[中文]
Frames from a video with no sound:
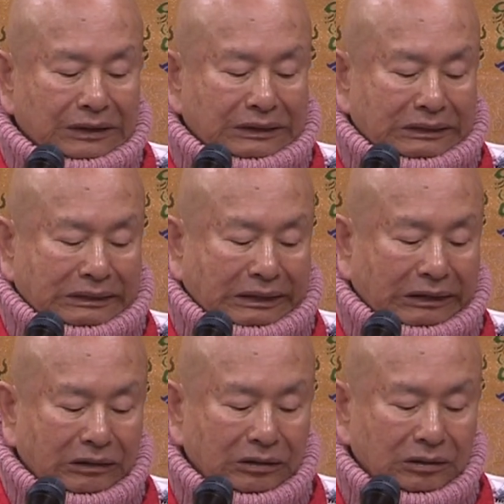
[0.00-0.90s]

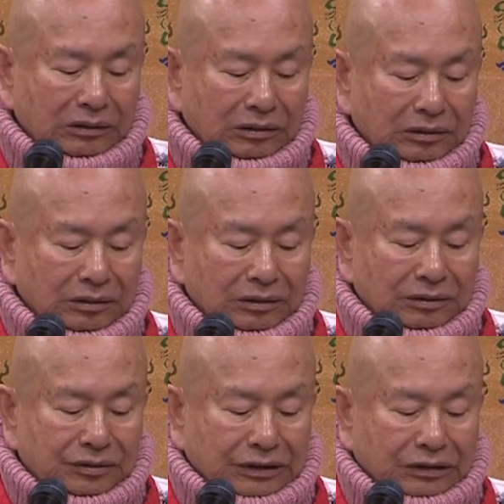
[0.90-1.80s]
能
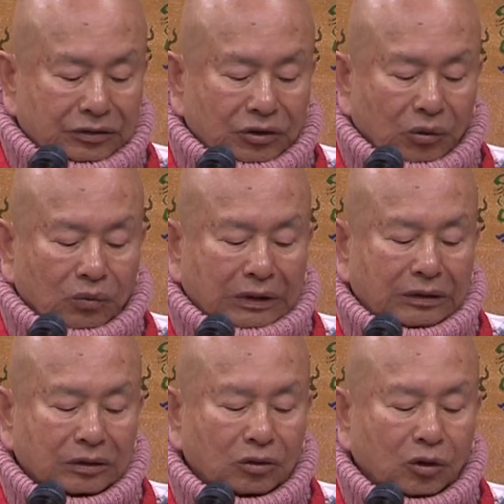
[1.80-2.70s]
这个咒文
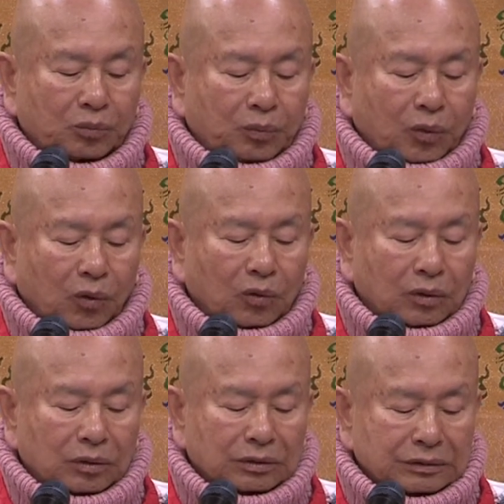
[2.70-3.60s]
能够
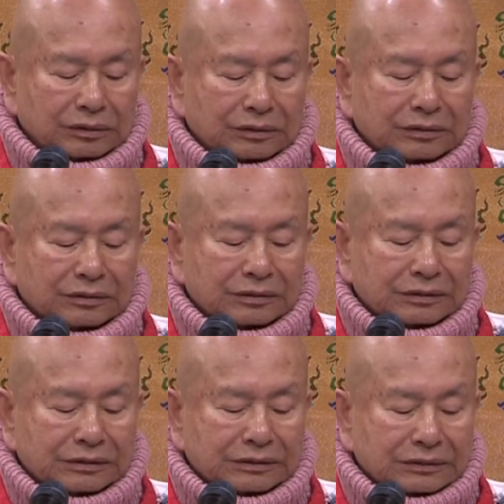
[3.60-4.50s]
破
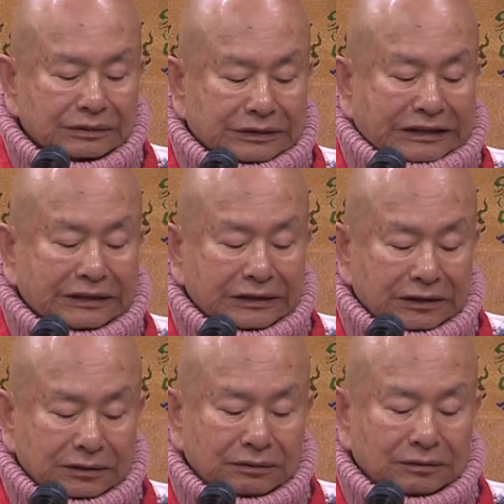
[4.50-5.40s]
地
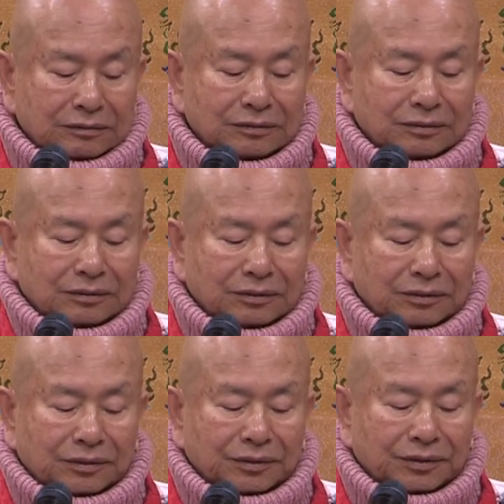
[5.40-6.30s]

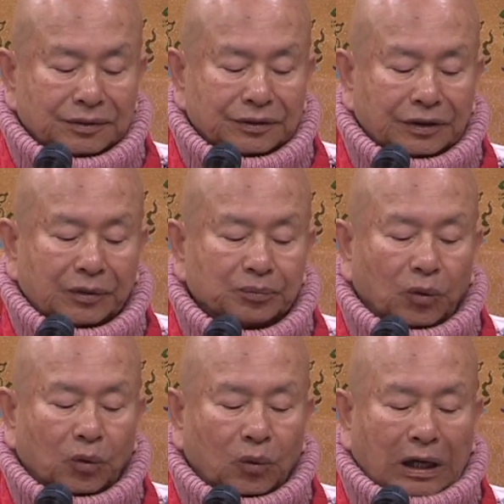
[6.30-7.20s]
狱阎
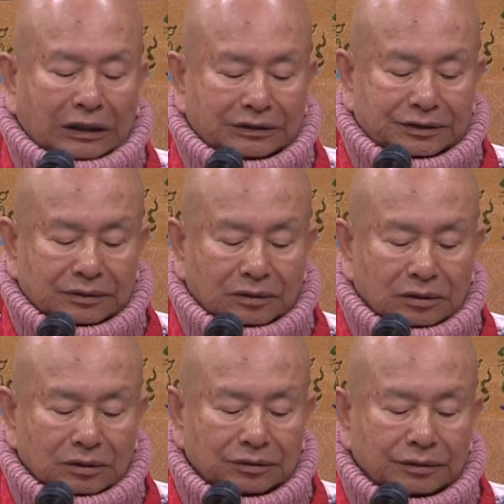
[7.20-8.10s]
魔王、
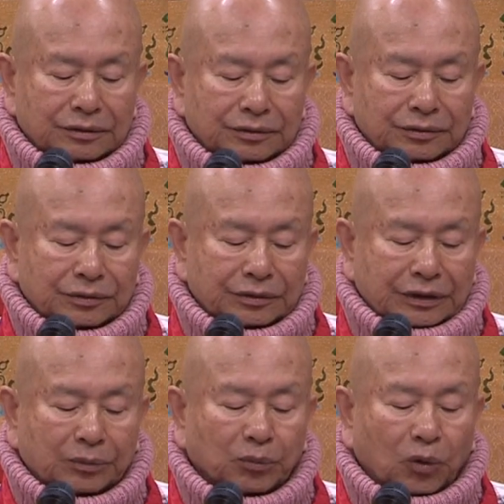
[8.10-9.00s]

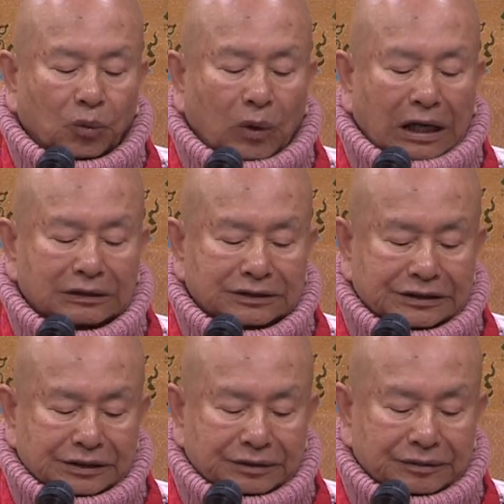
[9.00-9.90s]
阎魔王
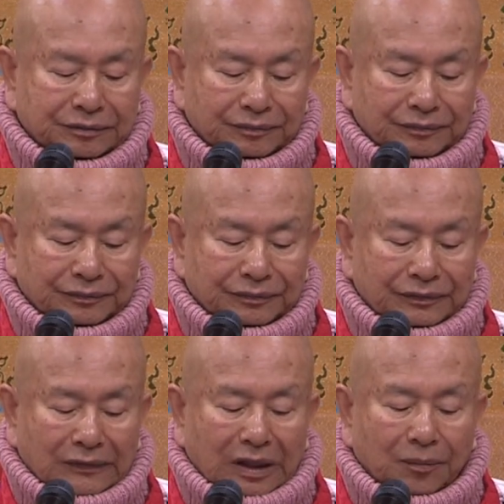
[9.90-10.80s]
界
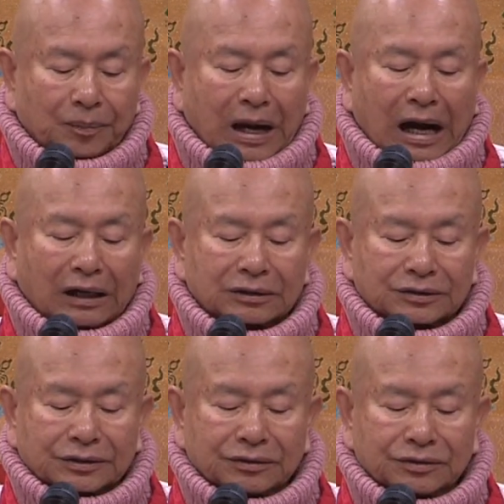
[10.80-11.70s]
旁
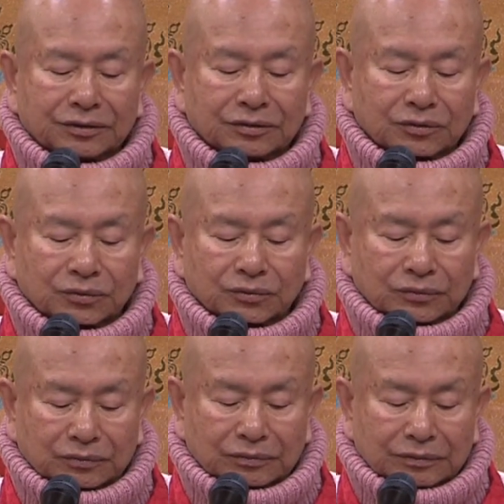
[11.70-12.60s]
生之苦，
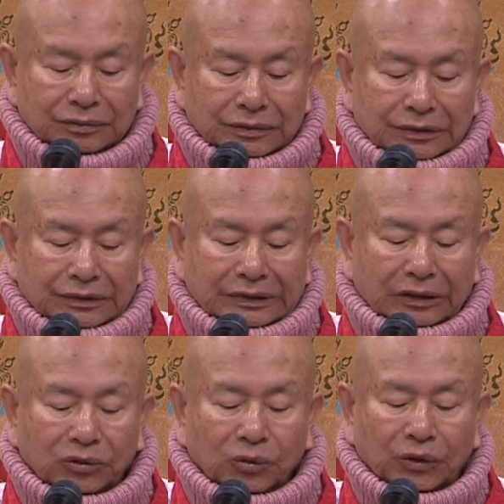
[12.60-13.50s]

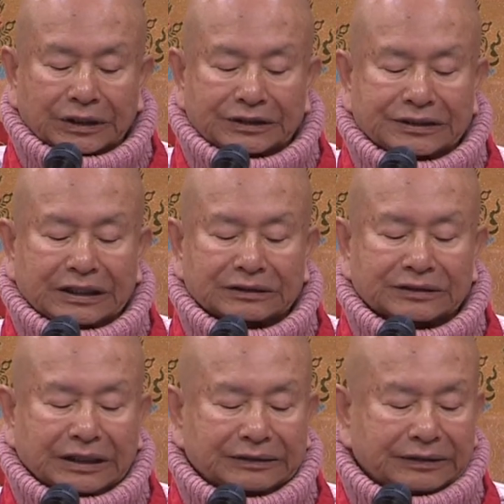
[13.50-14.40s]
能回向
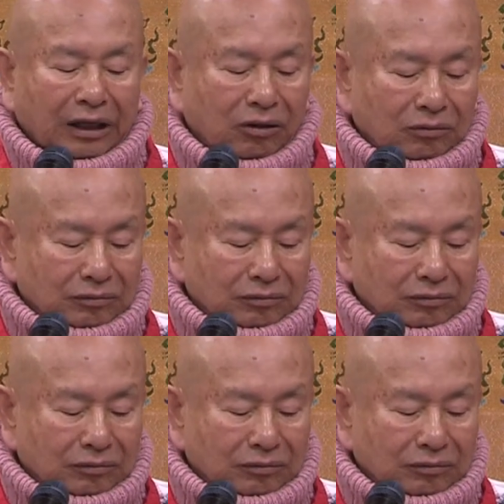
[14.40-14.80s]
善道。